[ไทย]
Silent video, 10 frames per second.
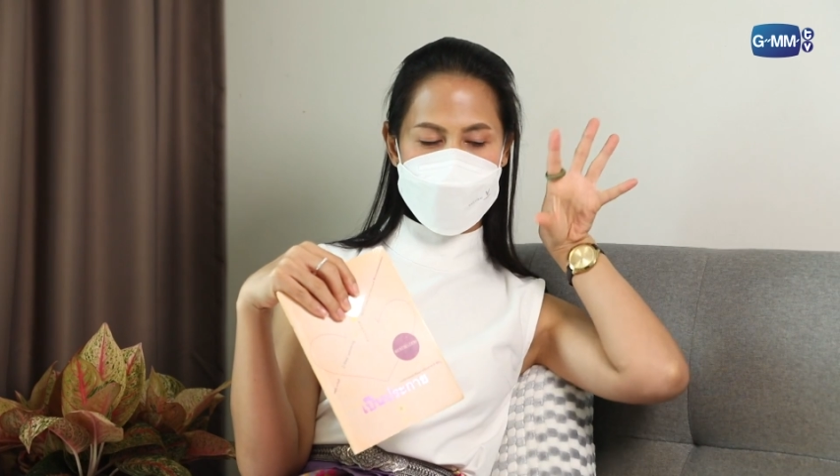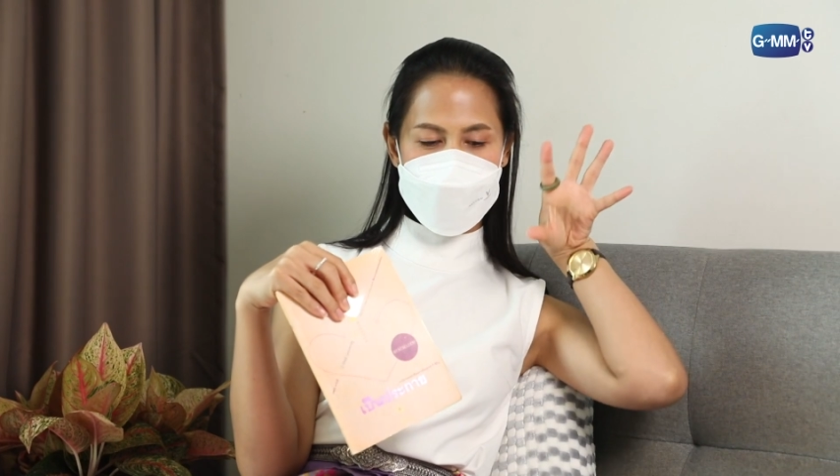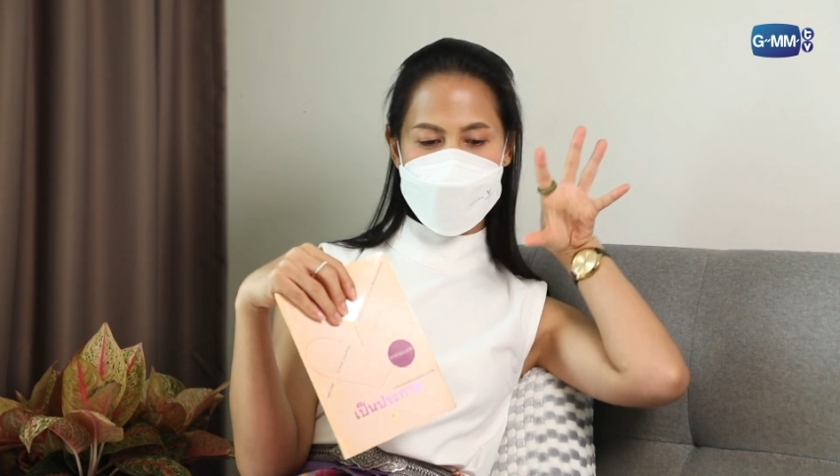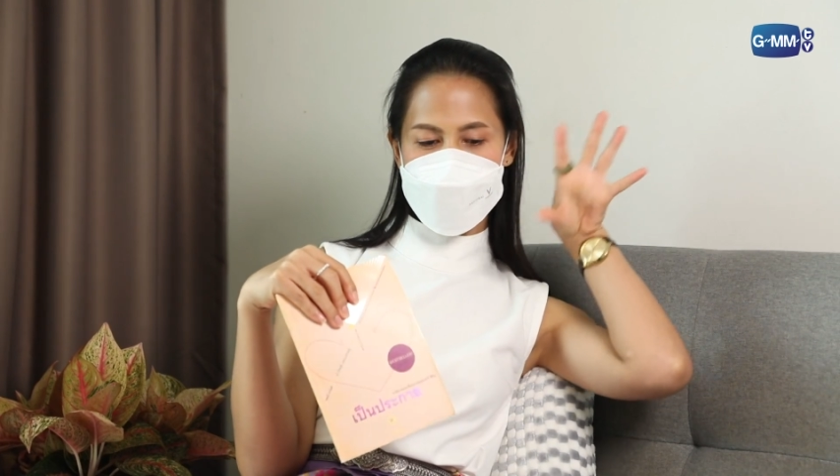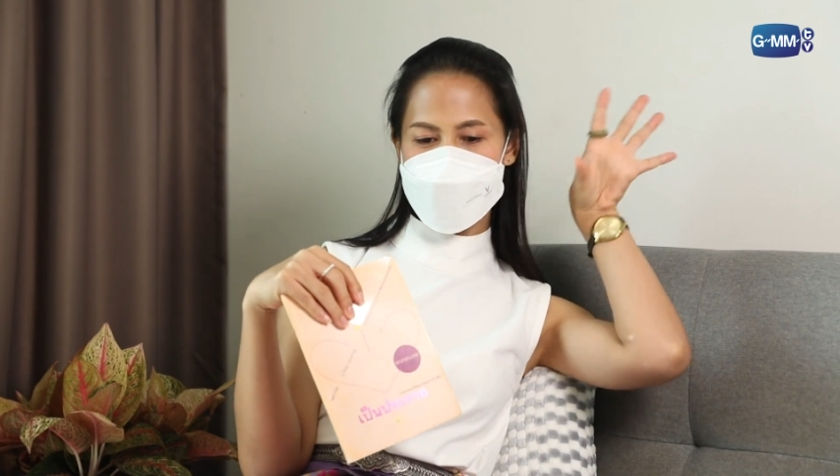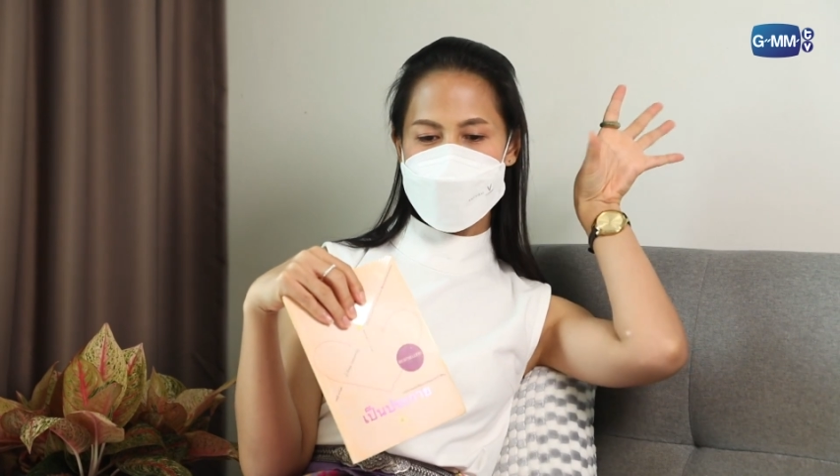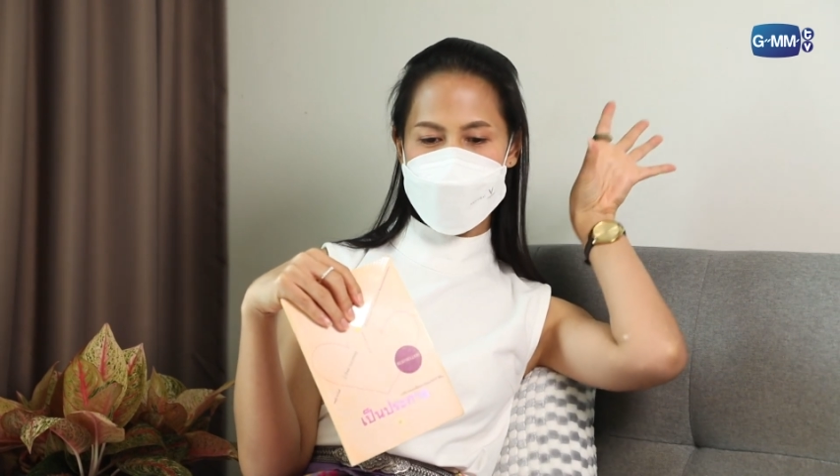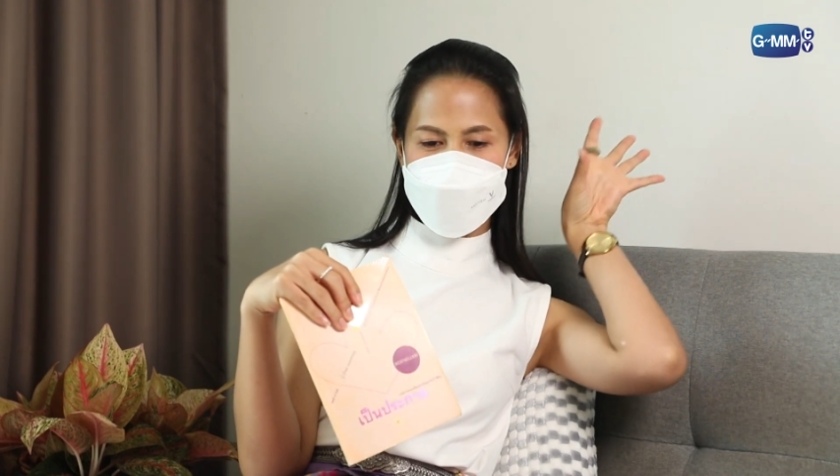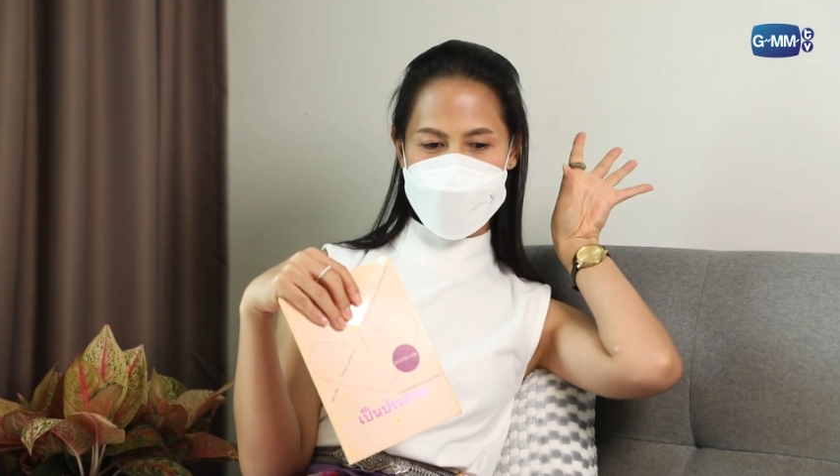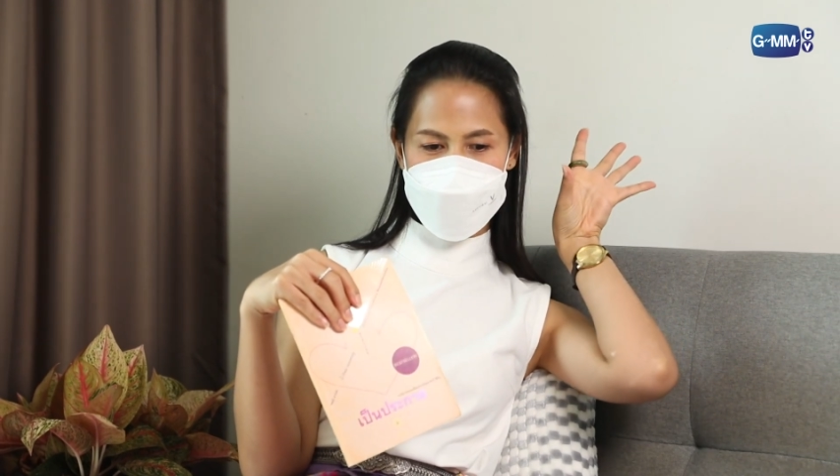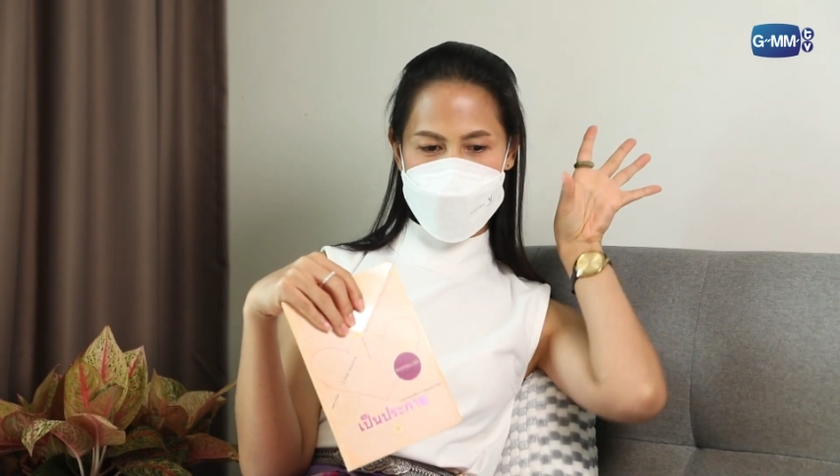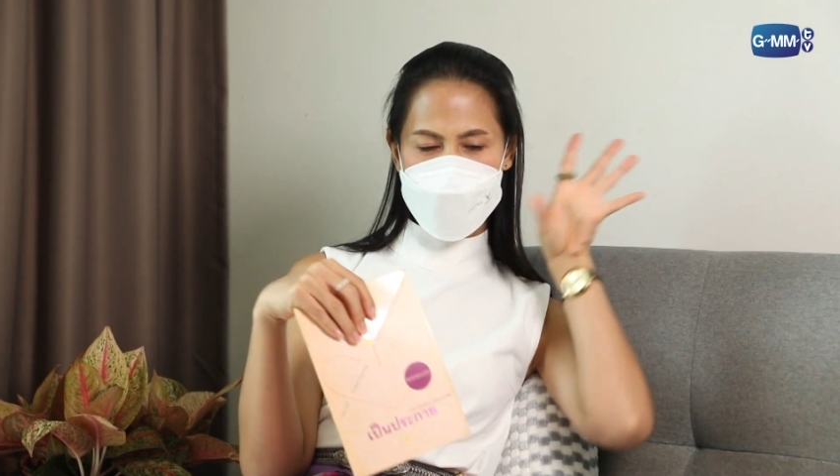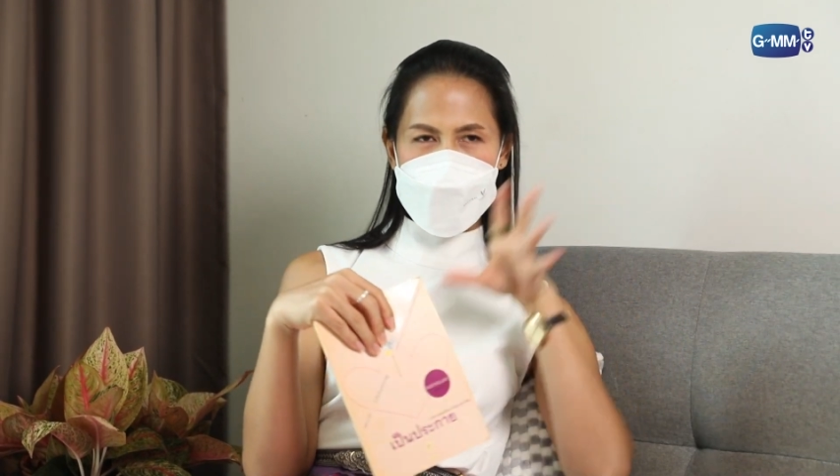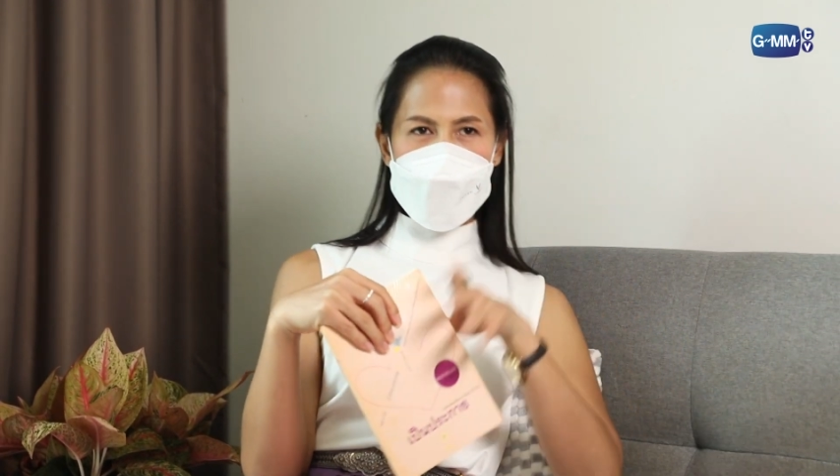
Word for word: ล์ดีนิสัยดีอะไรเงี้ย